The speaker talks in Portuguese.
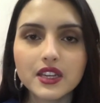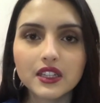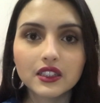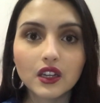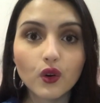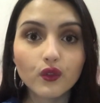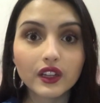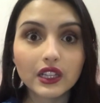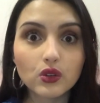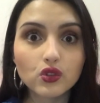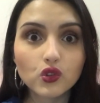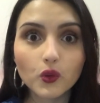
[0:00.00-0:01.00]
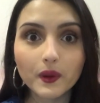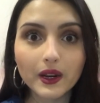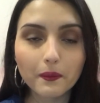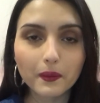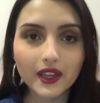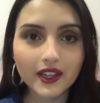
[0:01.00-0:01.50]
Então valeu super a
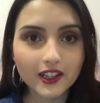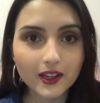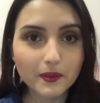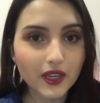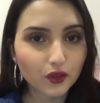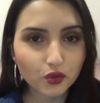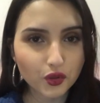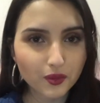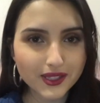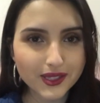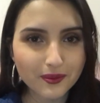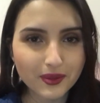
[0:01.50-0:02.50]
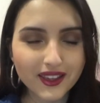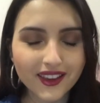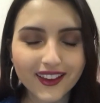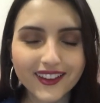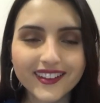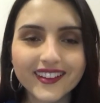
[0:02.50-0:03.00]
pena a minha turma ser
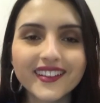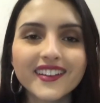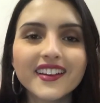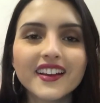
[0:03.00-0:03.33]
pequena.